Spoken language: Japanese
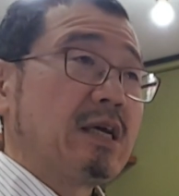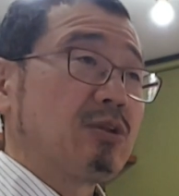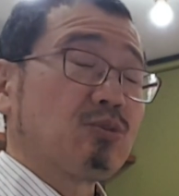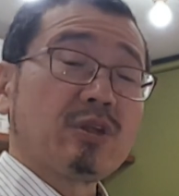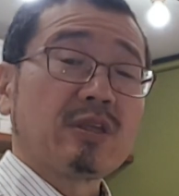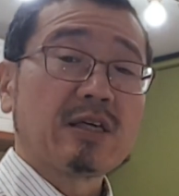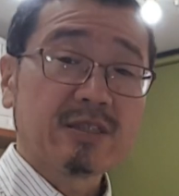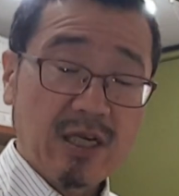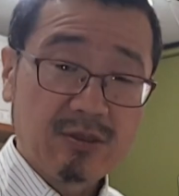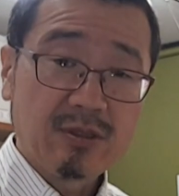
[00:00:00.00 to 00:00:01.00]
当店で
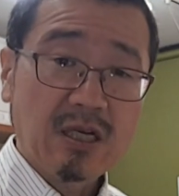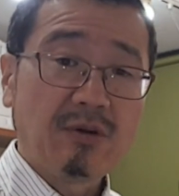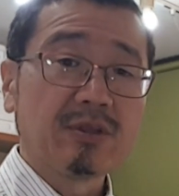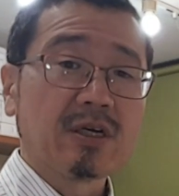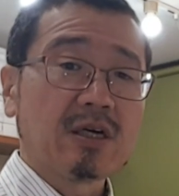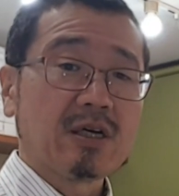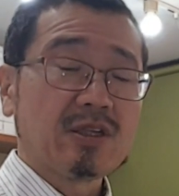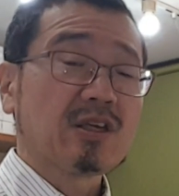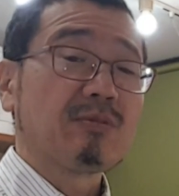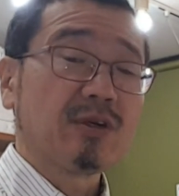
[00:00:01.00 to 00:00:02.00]
扱える革なんかが
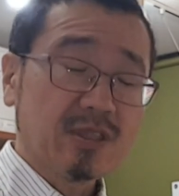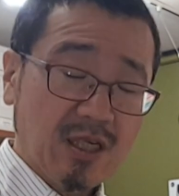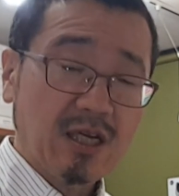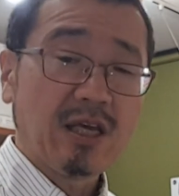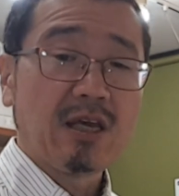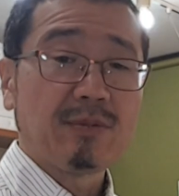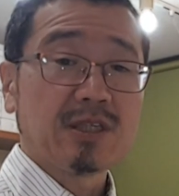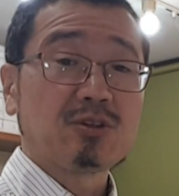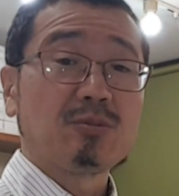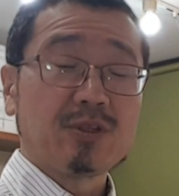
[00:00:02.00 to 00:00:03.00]
出てきましたら、えー、ま
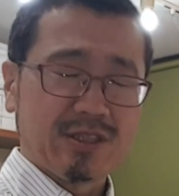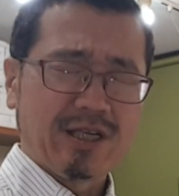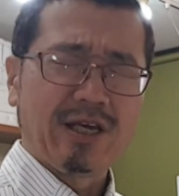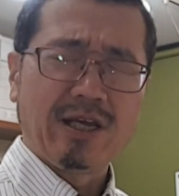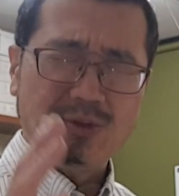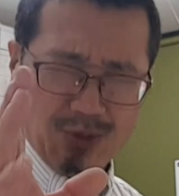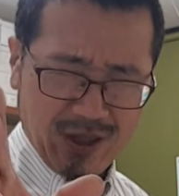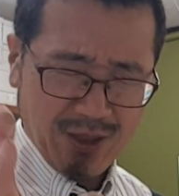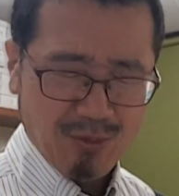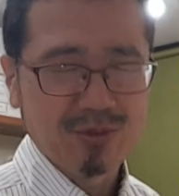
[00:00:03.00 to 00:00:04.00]
たそれもですね、え動画
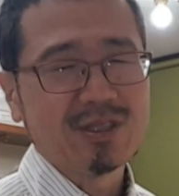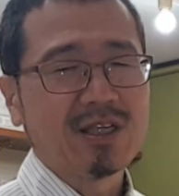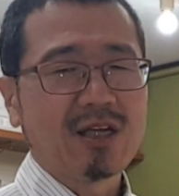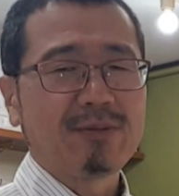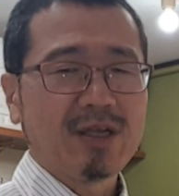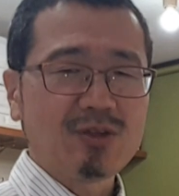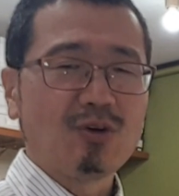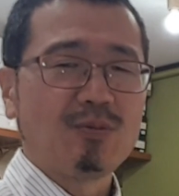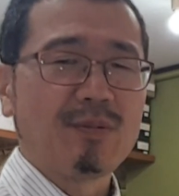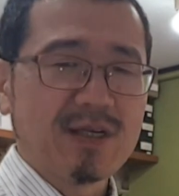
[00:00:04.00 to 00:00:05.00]
でお伝えできればなと
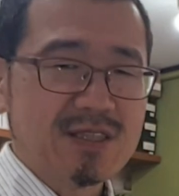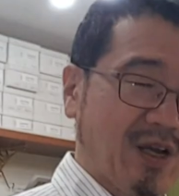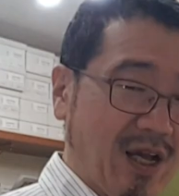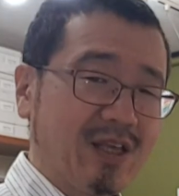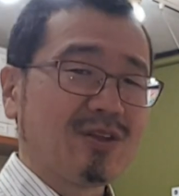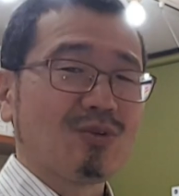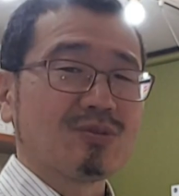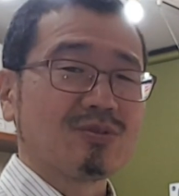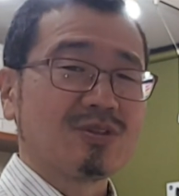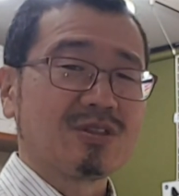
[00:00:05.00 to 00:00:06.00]
思います。はい、というこ
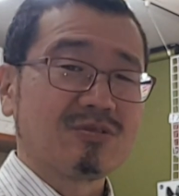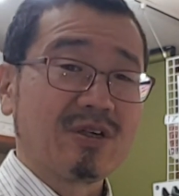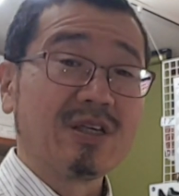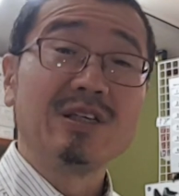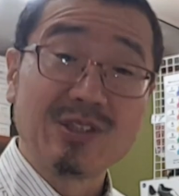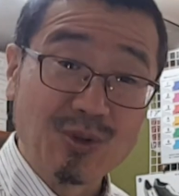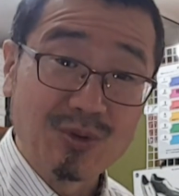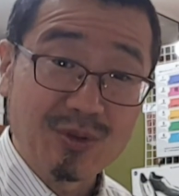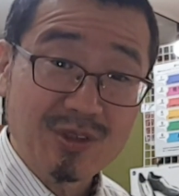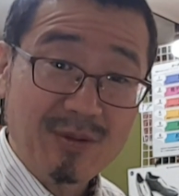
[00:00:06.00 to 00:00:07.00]
とで本日は以
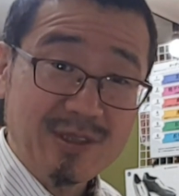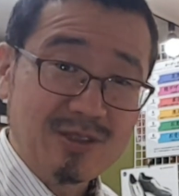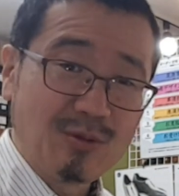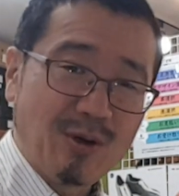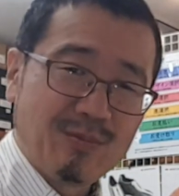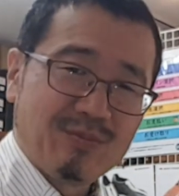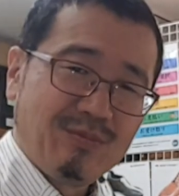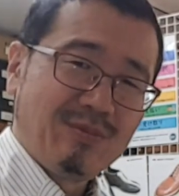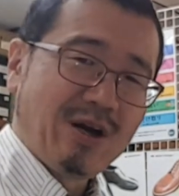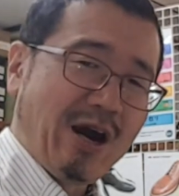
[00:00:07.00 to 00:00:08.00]
上でございます。どうも
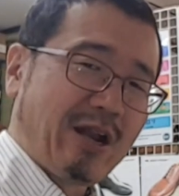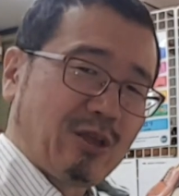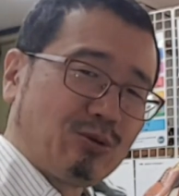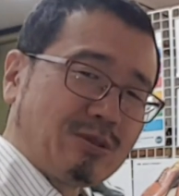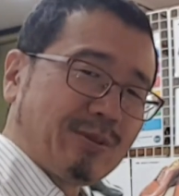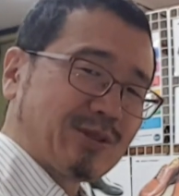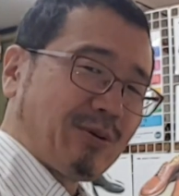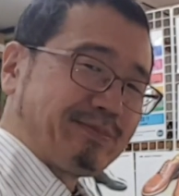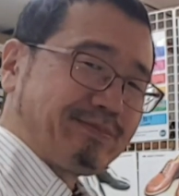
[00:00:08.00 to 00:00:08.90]
ありがとうございました。